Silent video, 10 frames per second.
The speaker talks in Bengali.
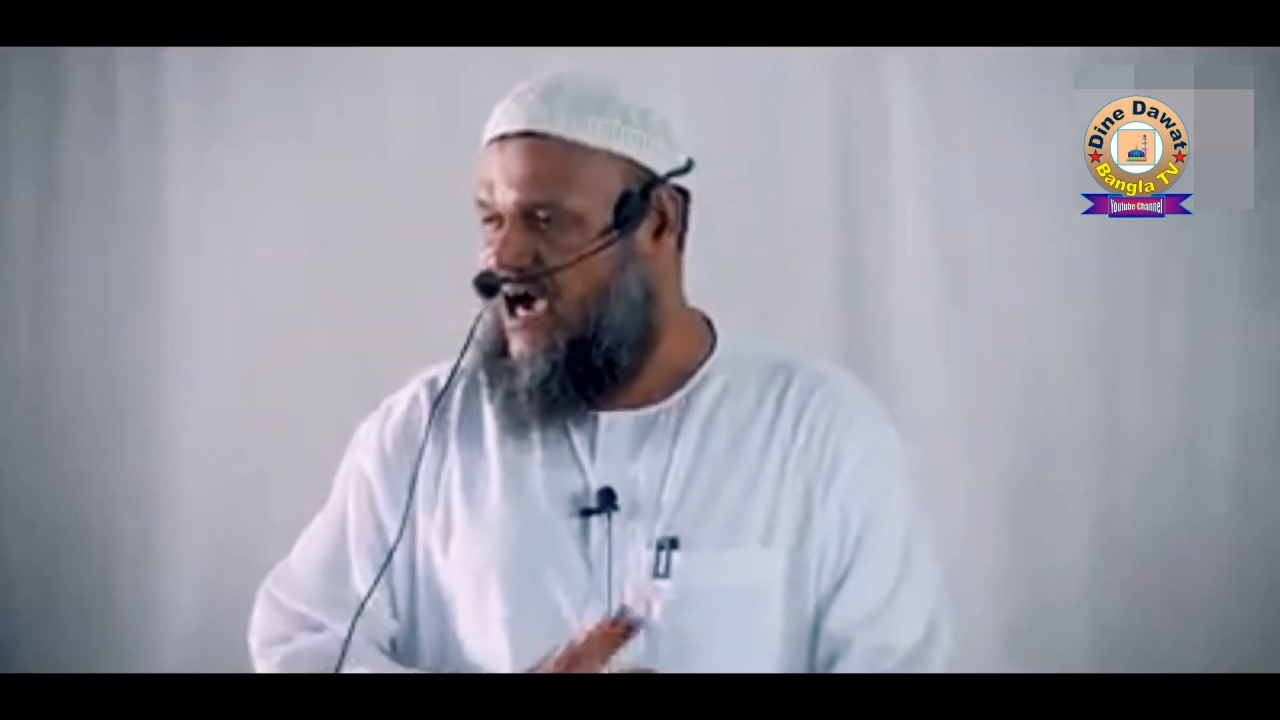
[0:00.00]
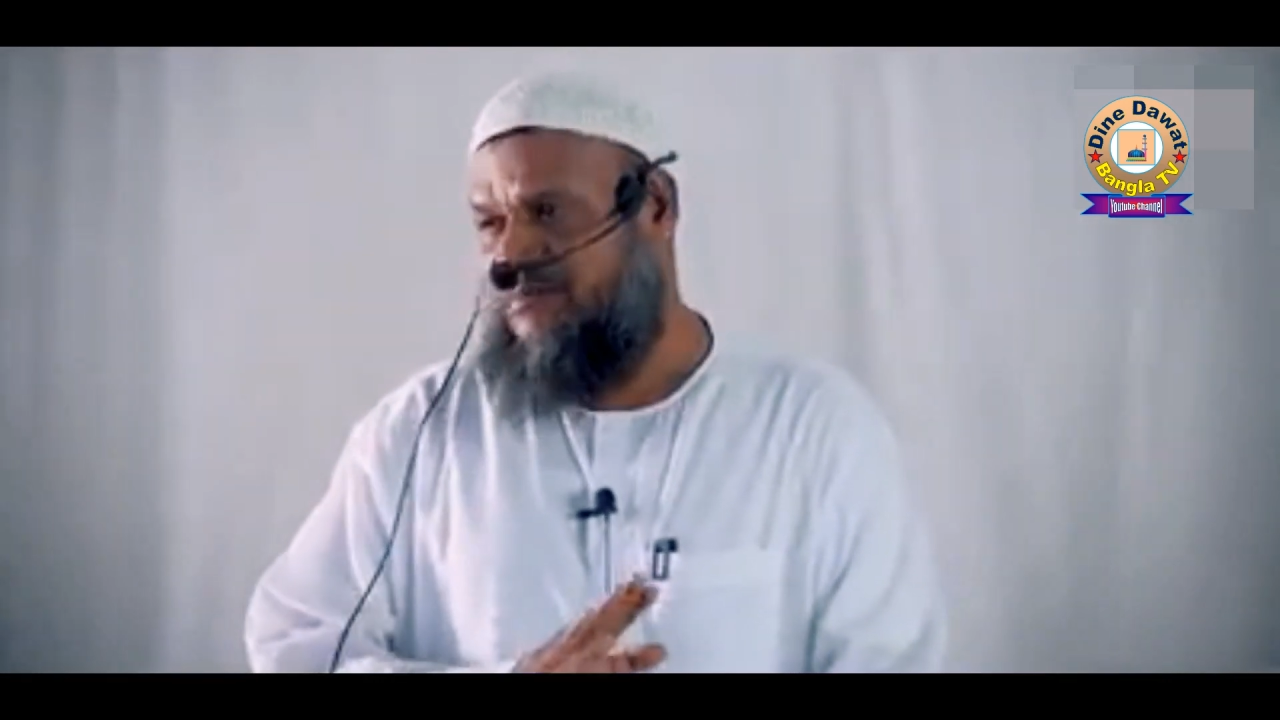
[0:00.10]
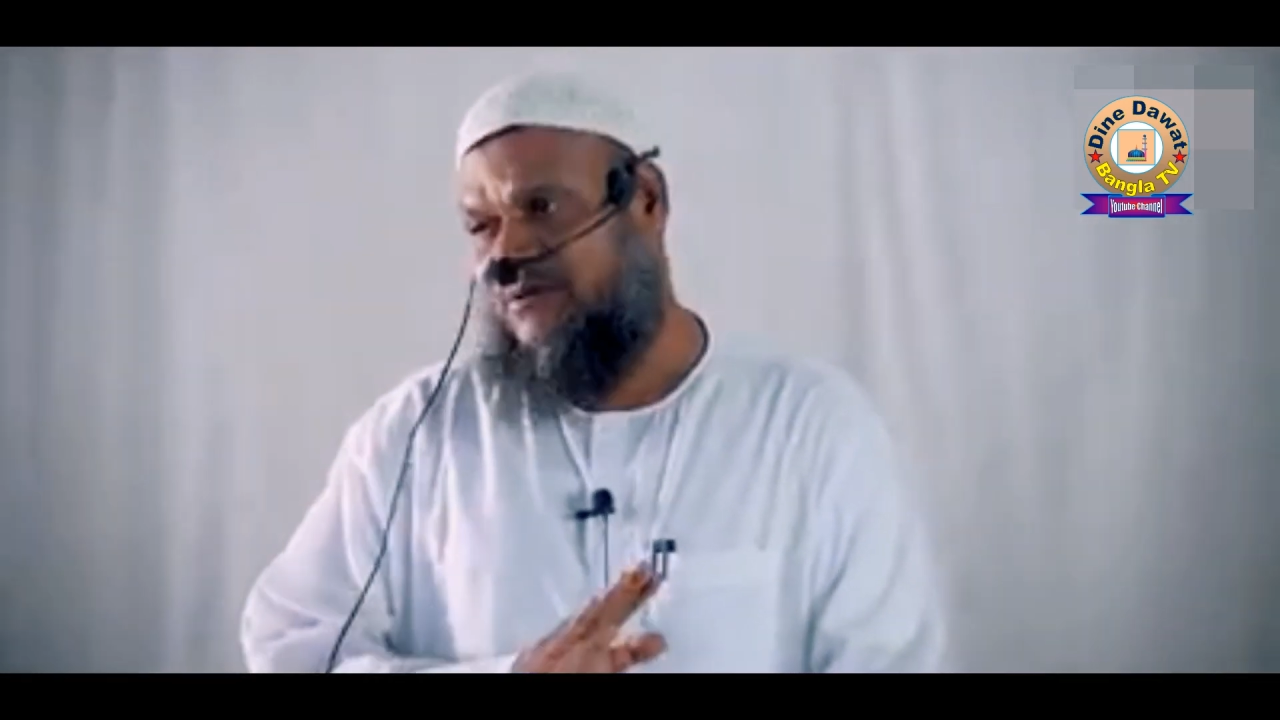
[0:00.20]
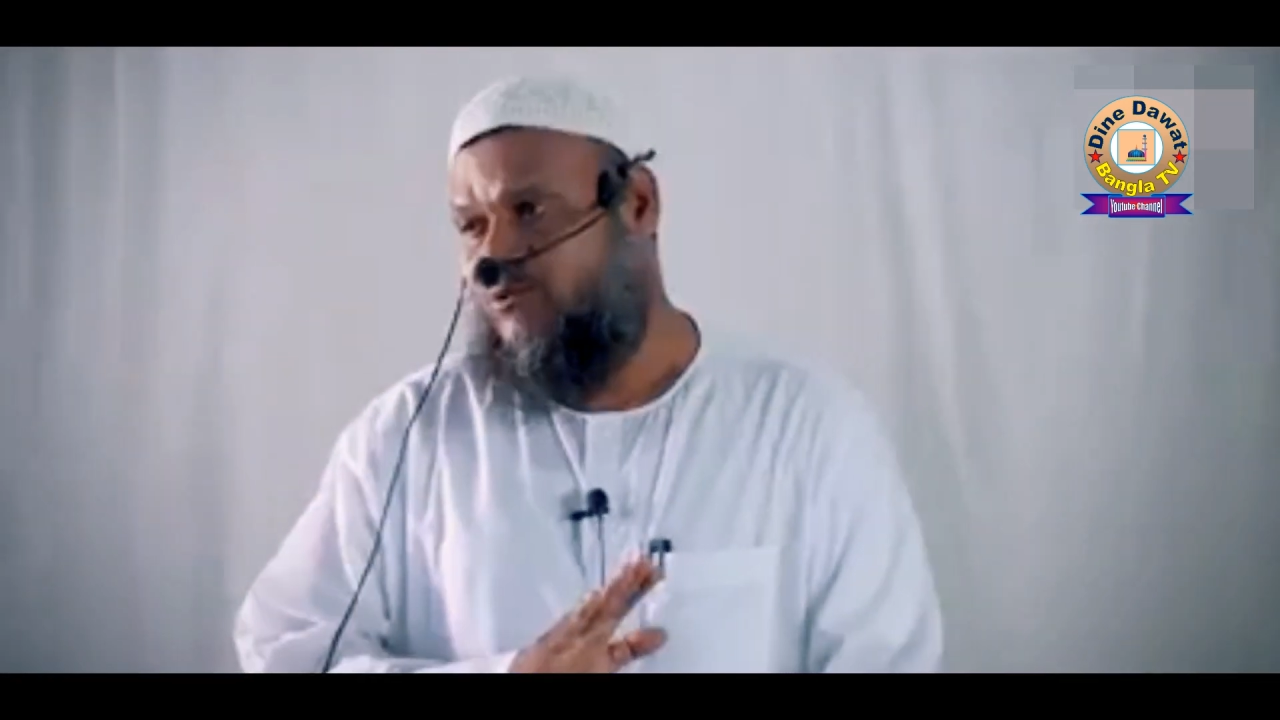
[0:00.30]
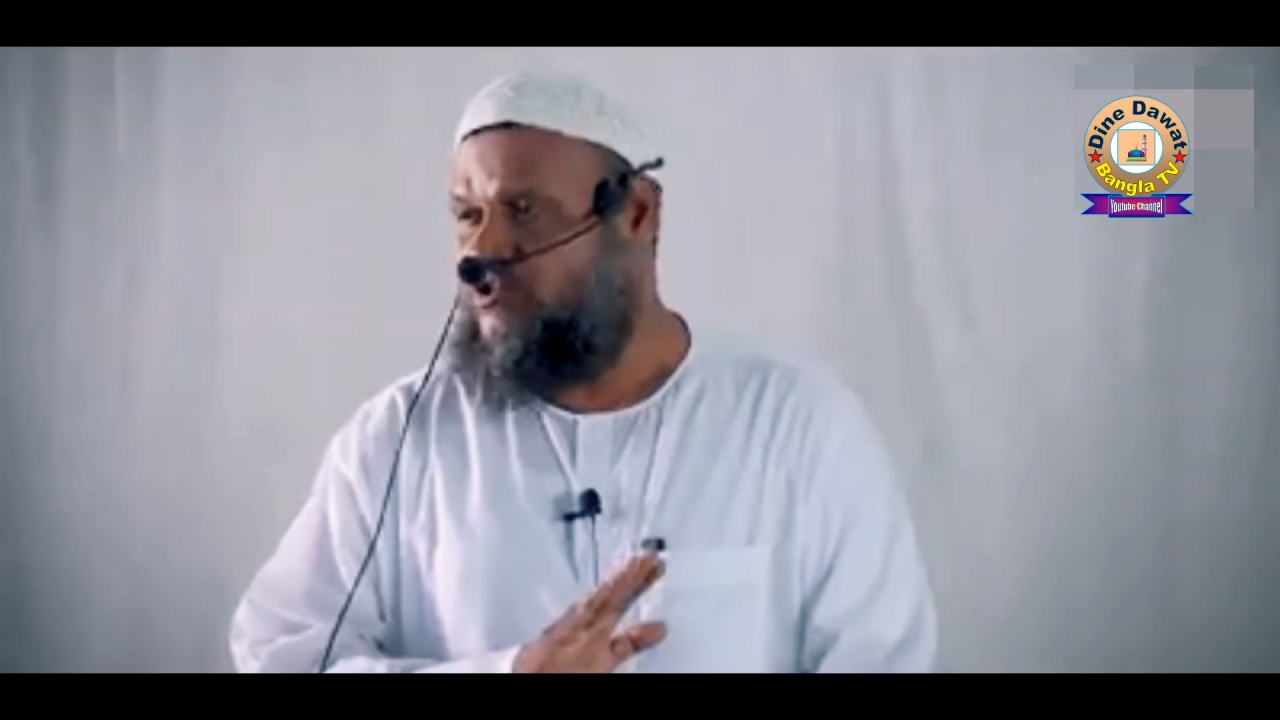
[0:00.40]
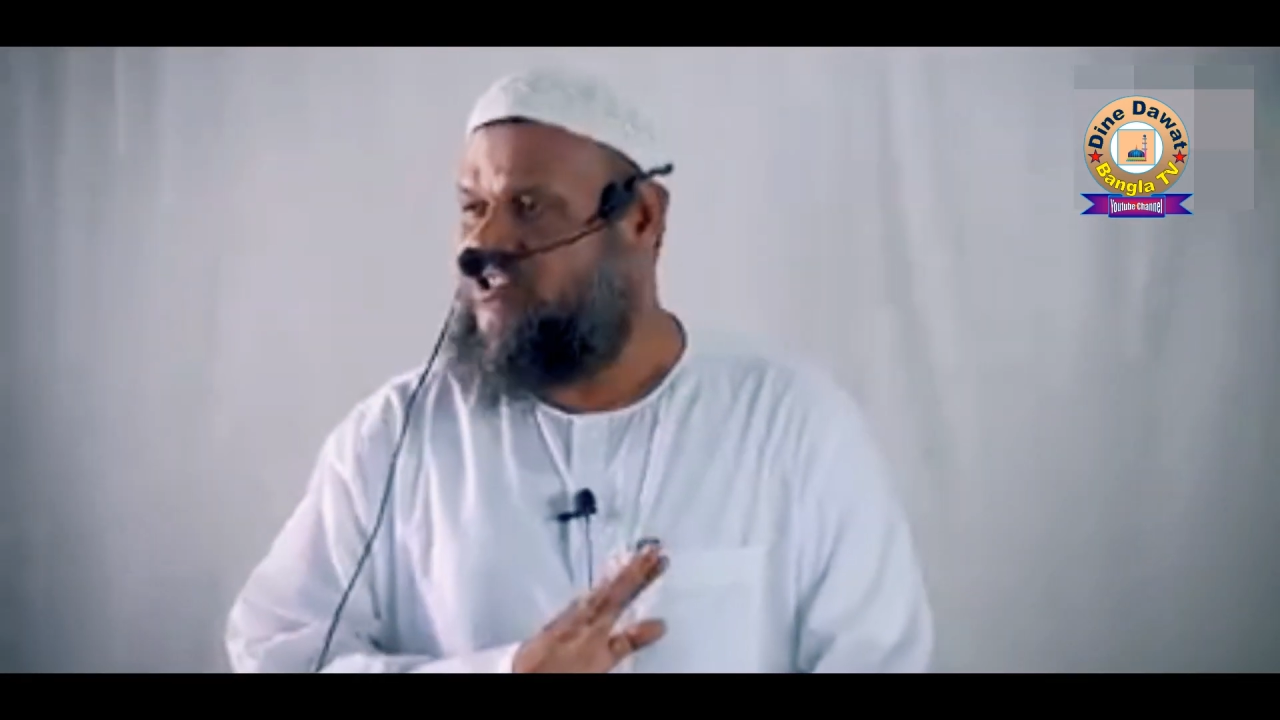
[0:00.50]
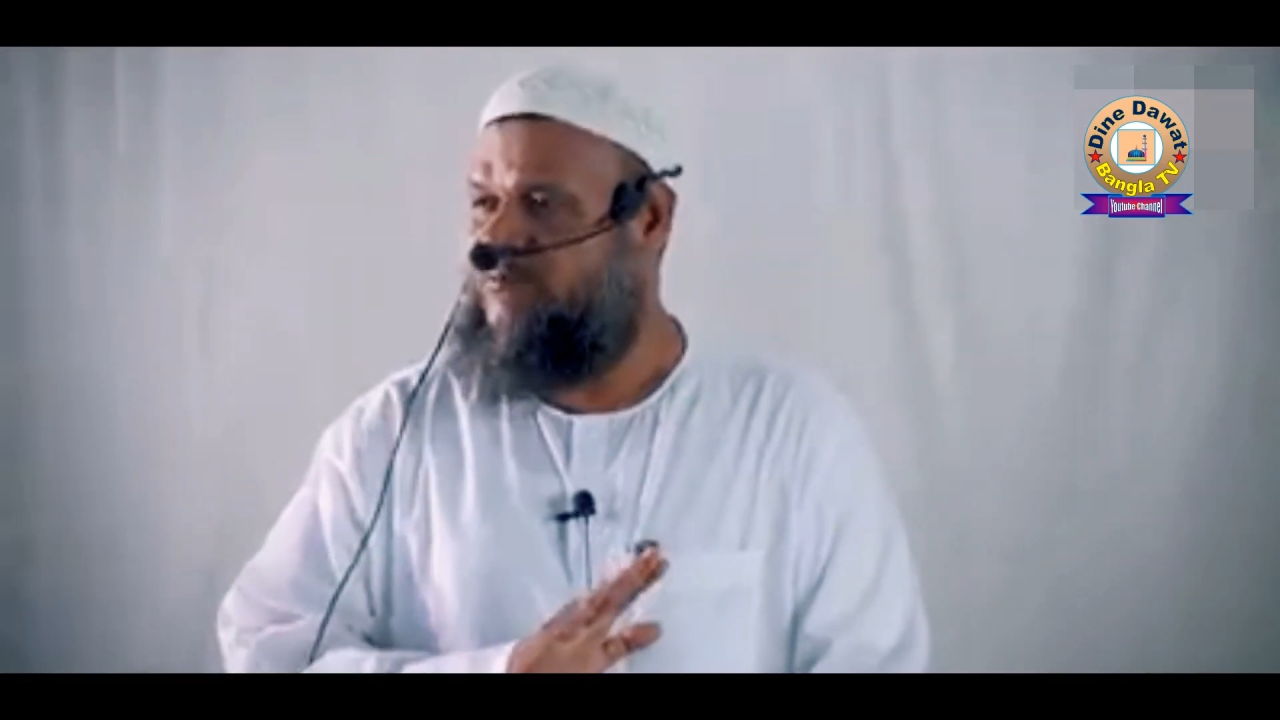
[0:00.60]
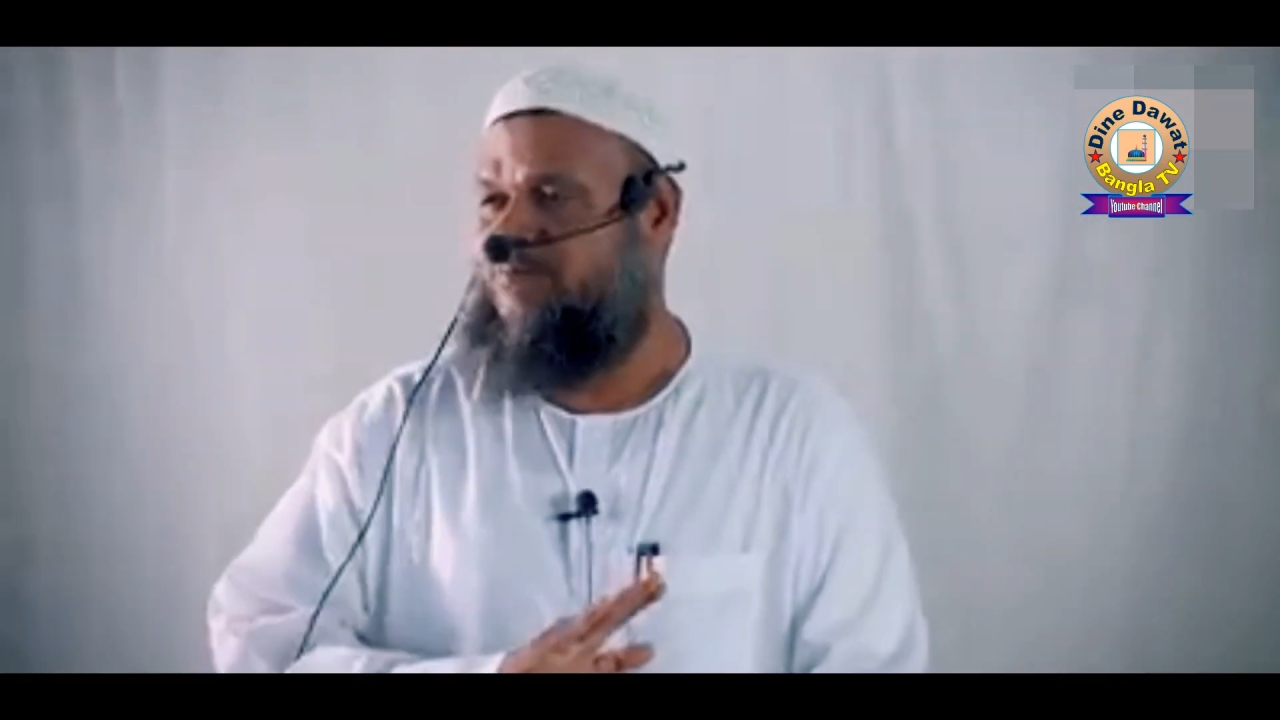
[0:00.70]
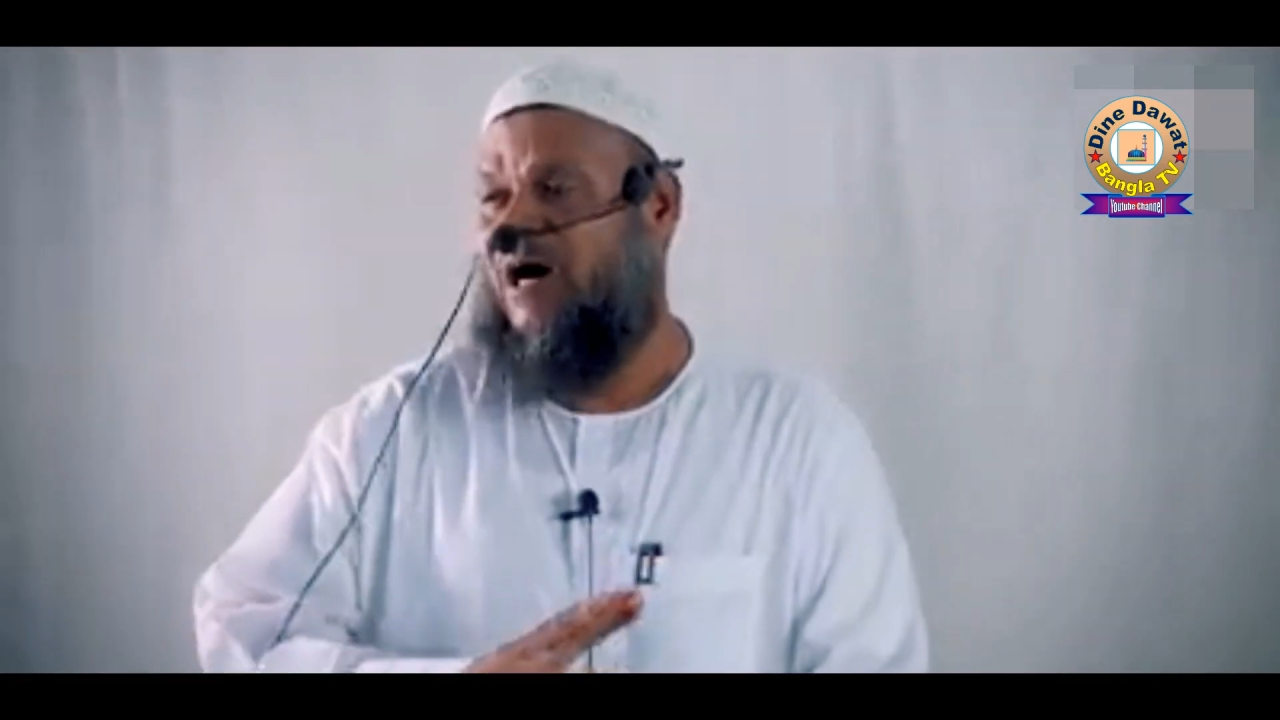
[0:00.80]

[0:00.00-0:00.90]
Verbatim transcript: আমি বুঝতে